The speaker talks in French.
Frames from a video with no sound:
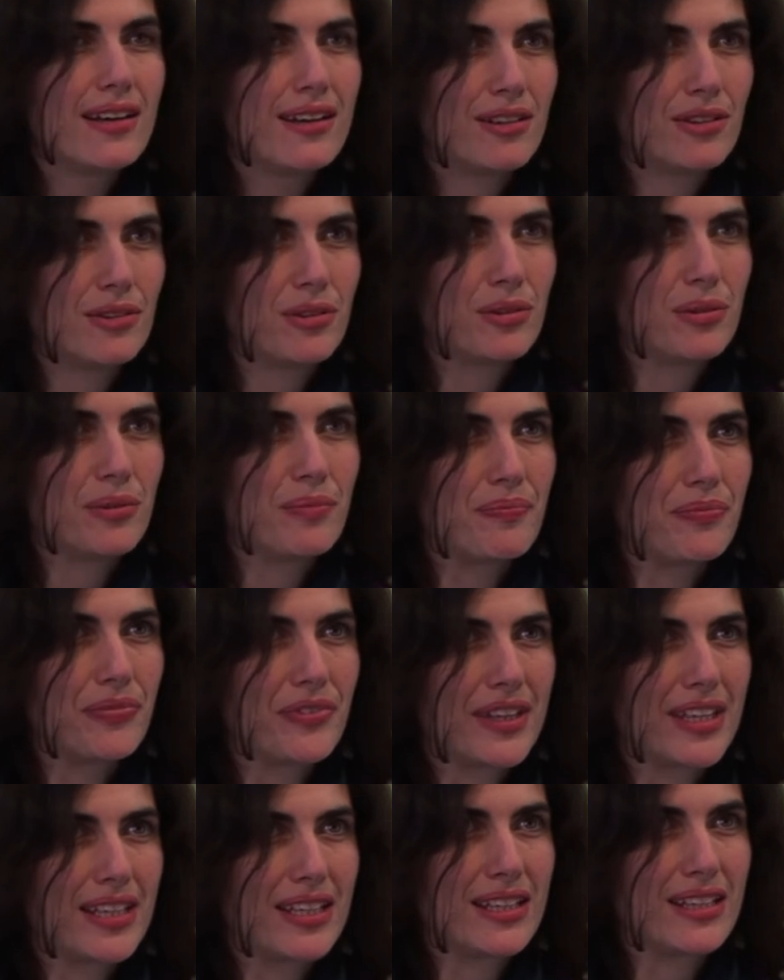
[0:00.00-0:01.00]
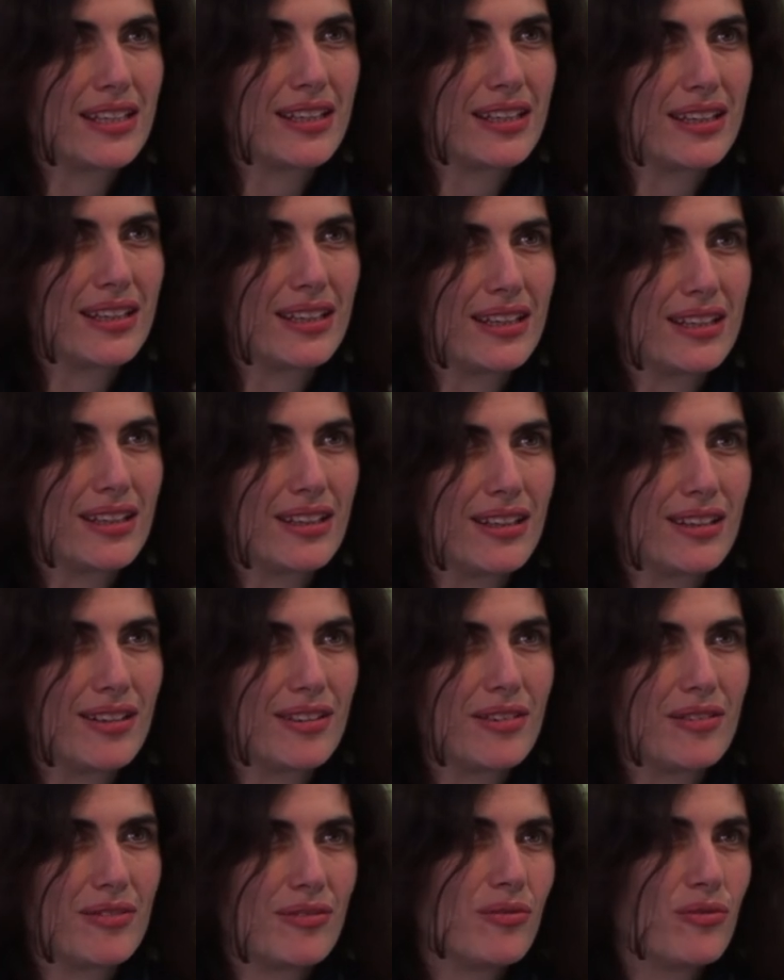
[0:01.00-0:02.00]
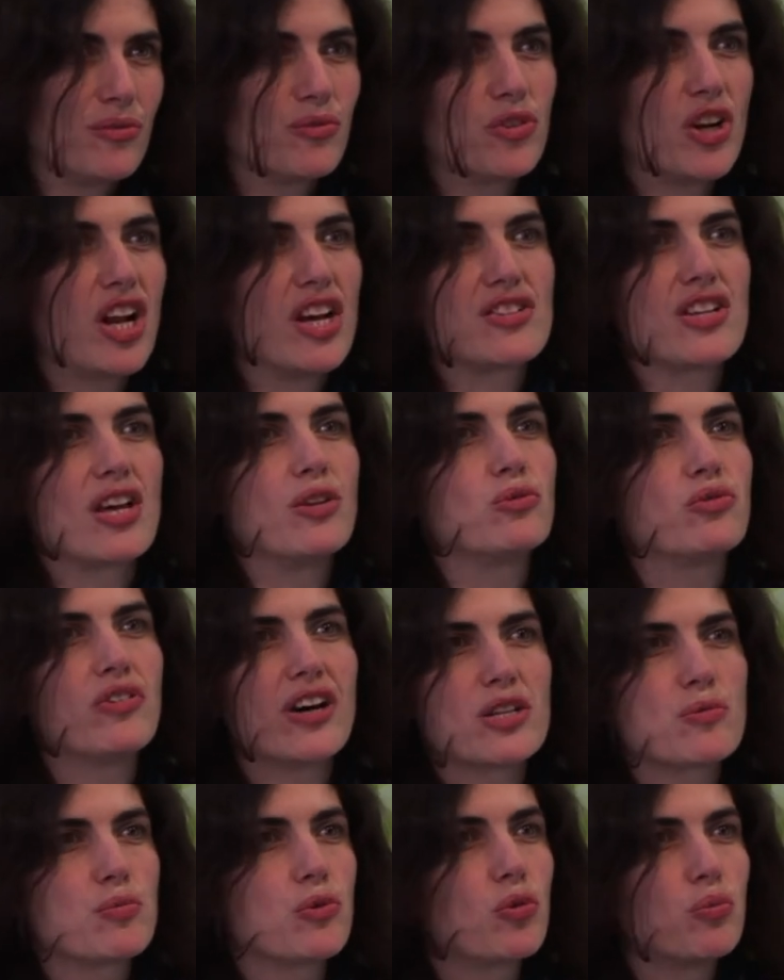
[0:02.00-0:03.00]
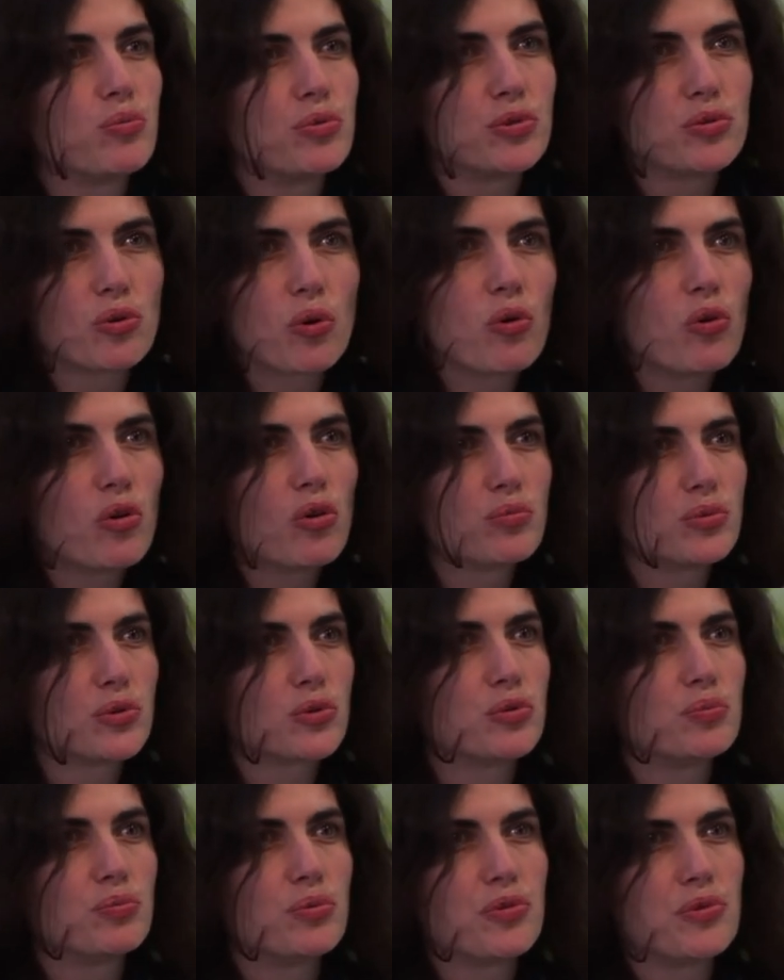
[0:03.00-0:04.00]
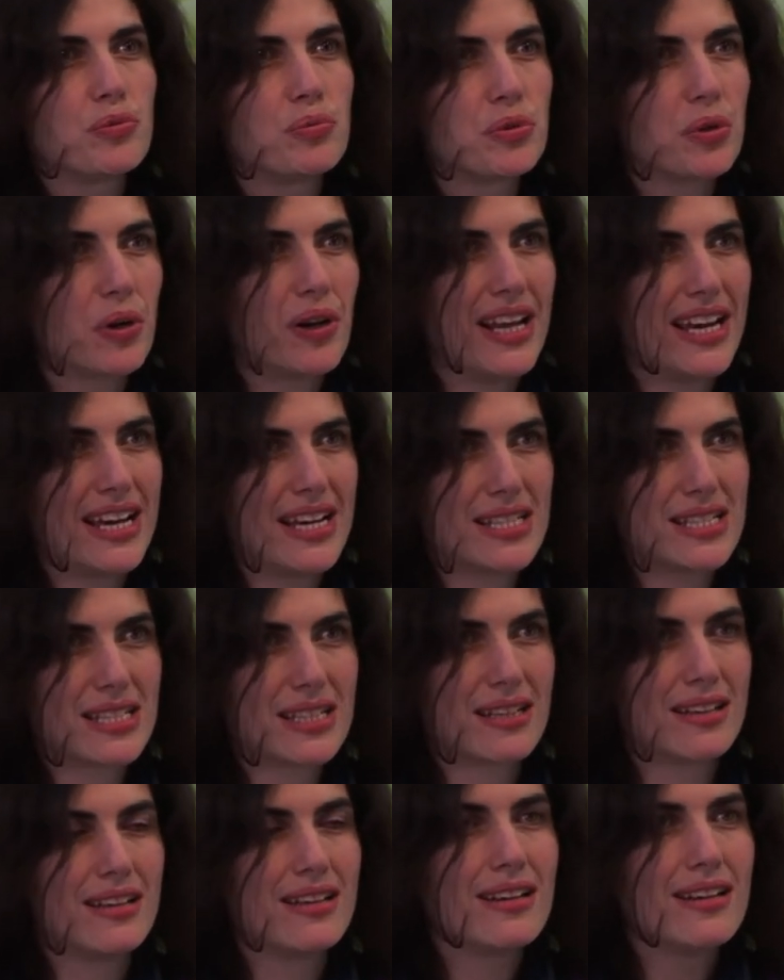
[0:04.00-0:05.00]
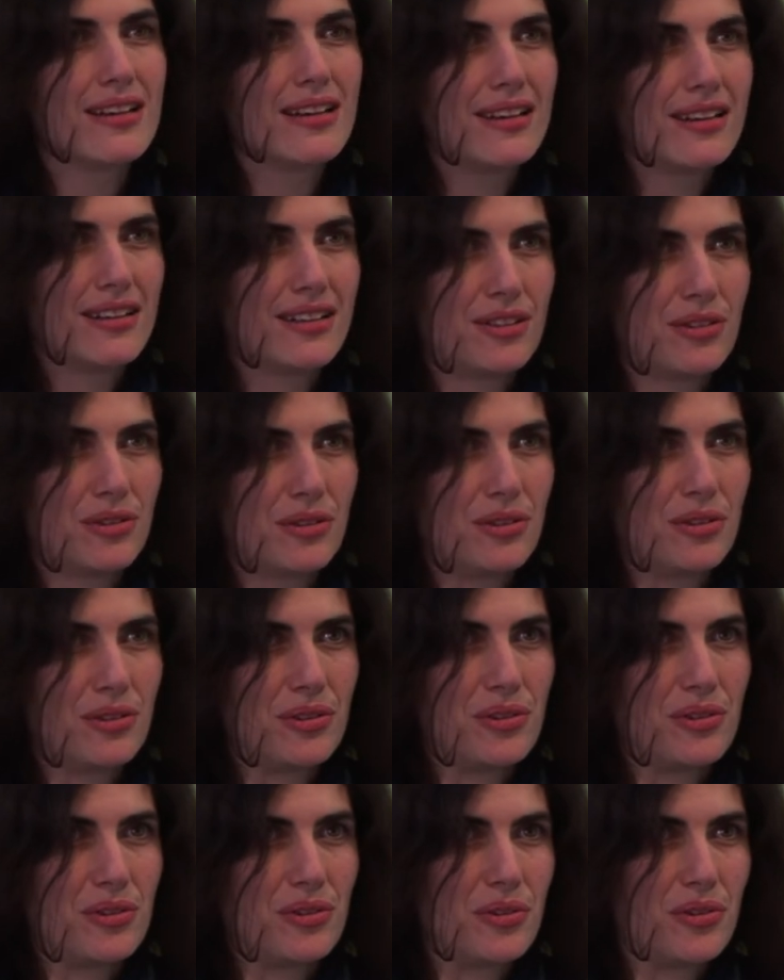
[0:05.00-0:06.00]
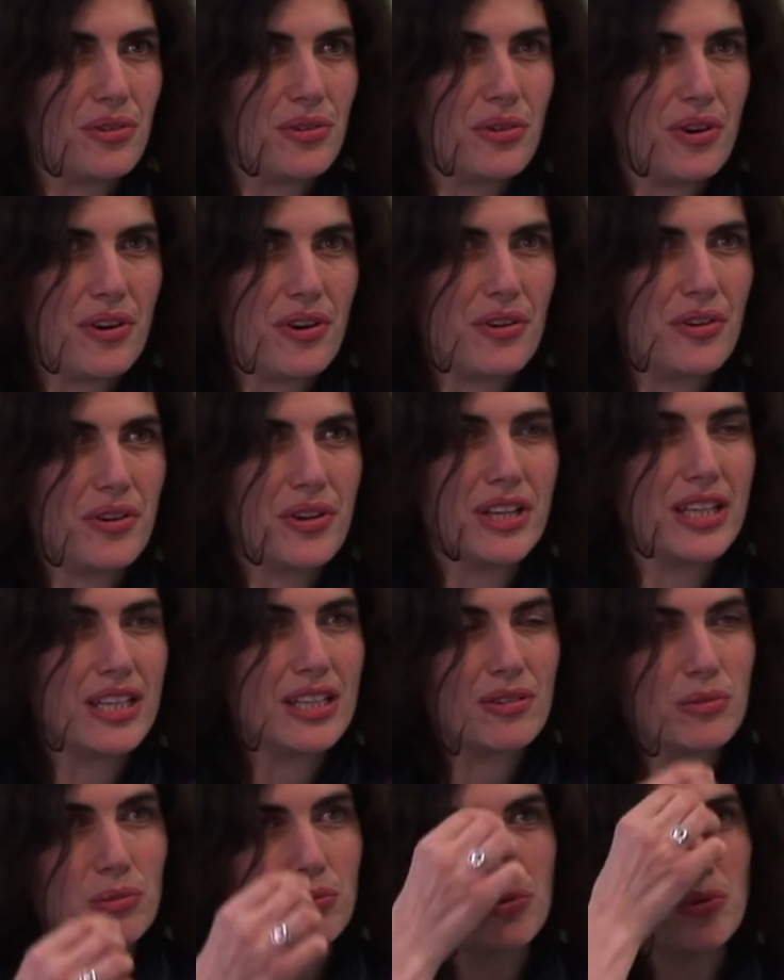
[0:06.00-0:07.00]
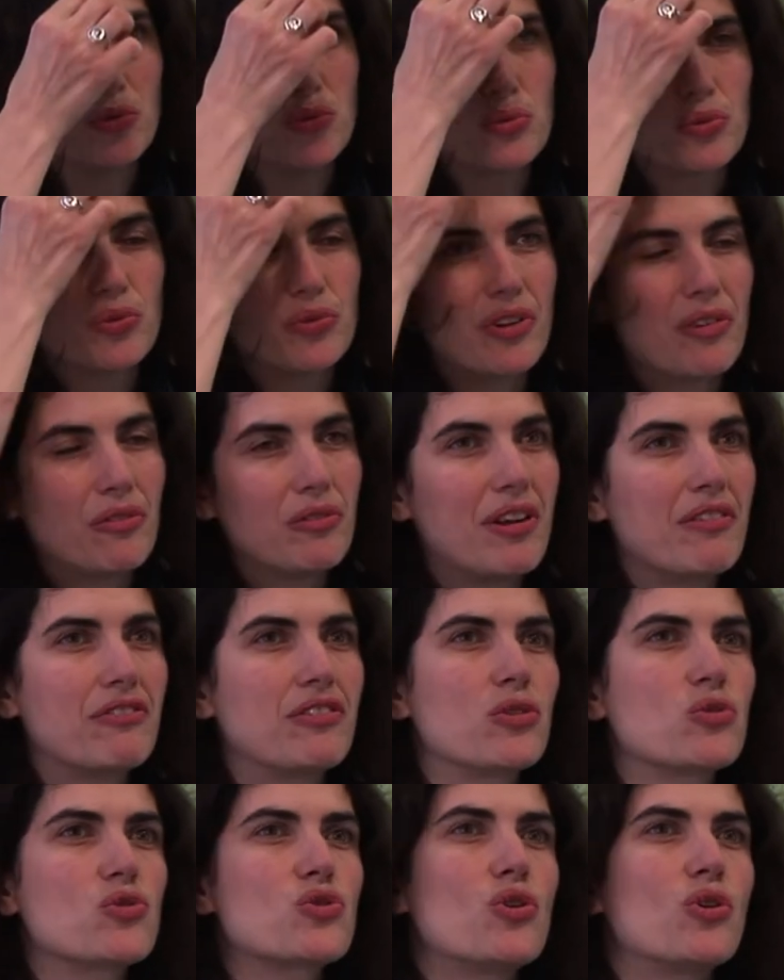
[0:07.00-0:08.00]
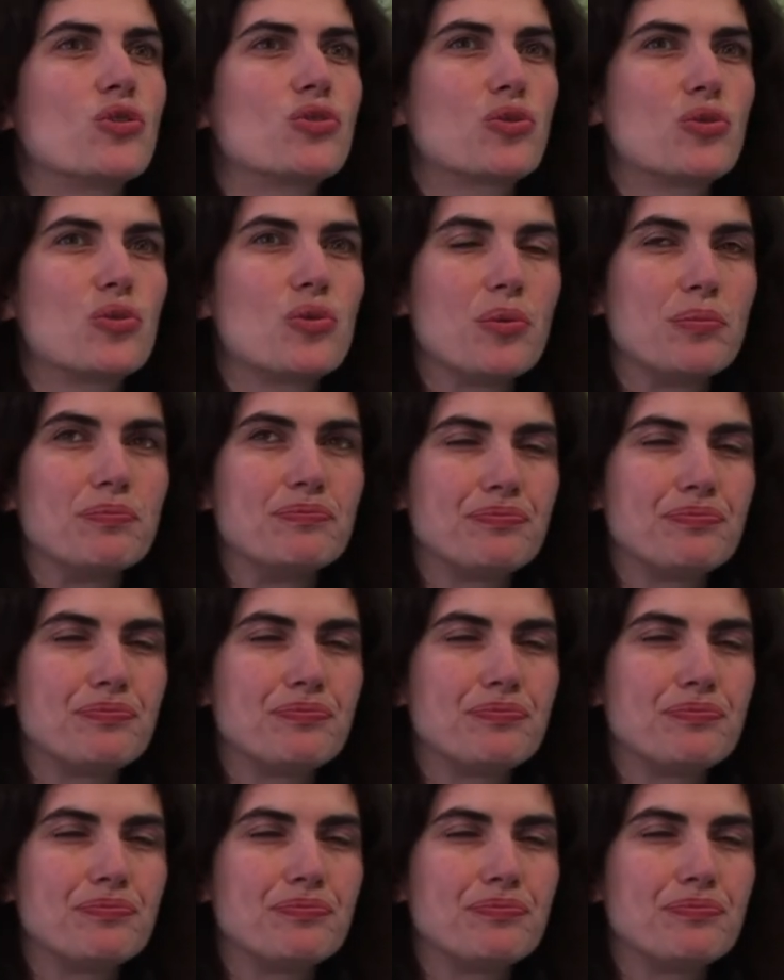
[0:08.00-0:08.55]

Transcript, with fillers: Et, et, voilà, c'est un ouvrage beaucoup plus drôle, beaucoup plus burlesque. et nous, on, a fait en sorte que,